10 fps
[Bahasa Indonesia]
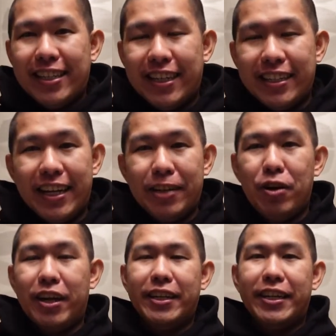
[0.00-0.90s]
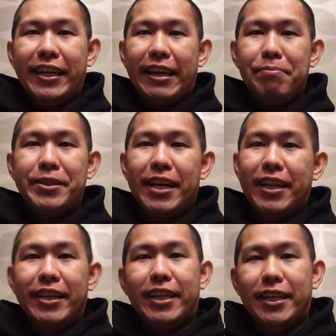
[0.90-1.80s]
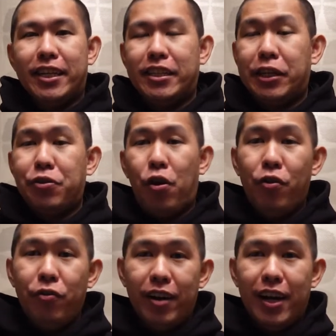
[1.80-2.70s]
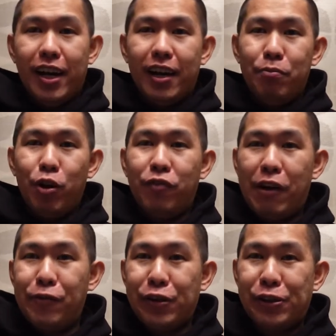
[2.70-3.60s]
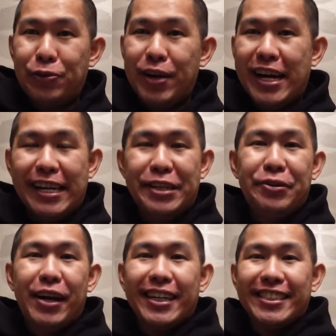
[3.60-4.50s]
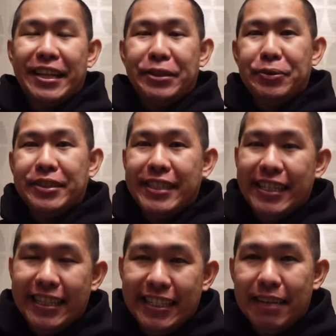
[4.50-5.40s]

Jadi tadi gue hari ini recapnya jalannya ke The Grove, uh, mall favorit gue, dan juga ke Century City.